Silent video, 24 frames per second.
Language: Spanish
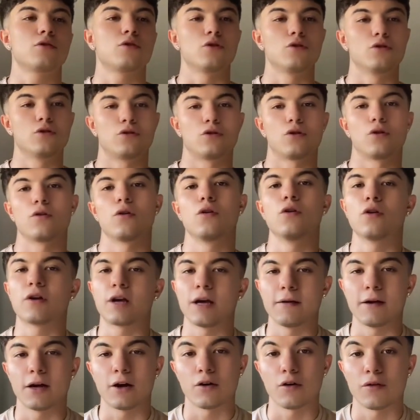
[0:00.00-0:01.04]
con todo lo
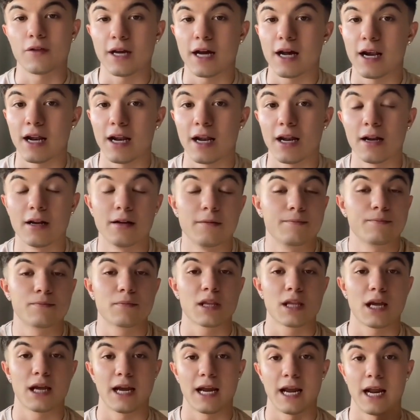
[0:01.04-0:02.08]
que rodea el,
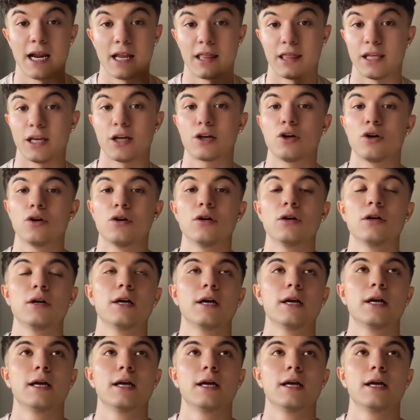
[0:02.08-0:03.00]
ciclo